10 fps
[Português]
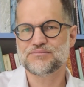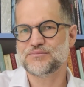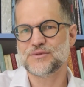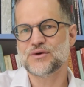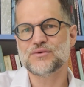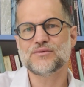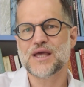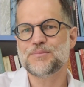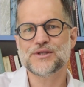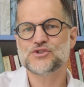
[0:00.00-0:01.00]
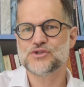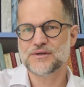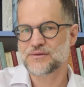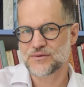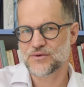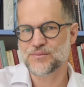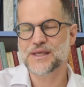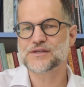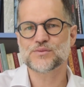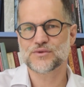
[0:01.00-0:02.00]
não repetir o
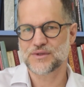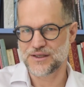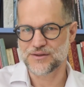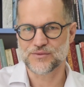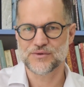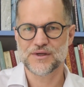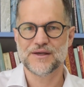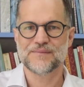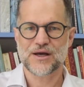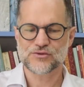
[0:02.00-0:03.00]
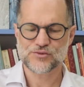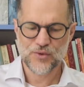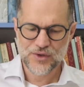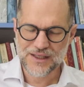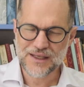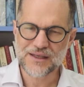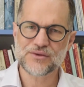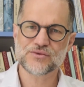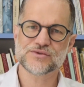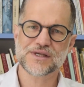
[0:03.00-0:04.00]
mesmo termo. Aos
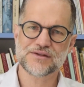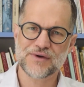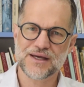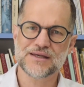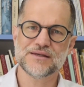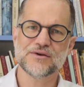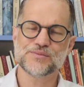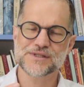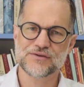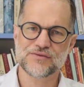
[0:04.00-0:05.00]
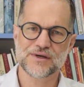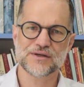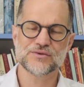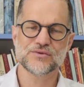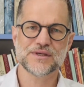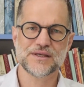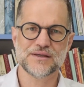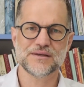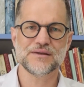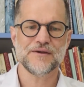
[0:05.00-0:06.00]
pouquinhos ele vai observando
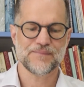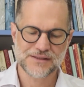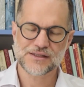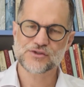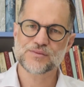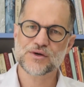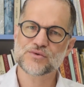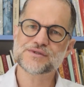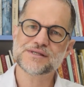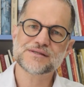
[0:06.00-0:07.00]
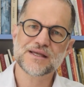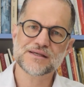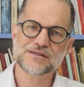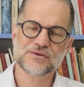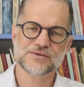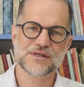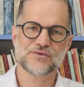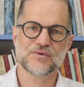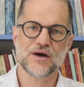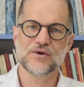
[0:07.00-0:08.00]
que existe uma consistência
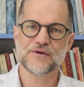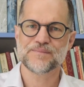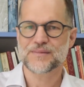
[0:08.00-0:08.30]
conceitual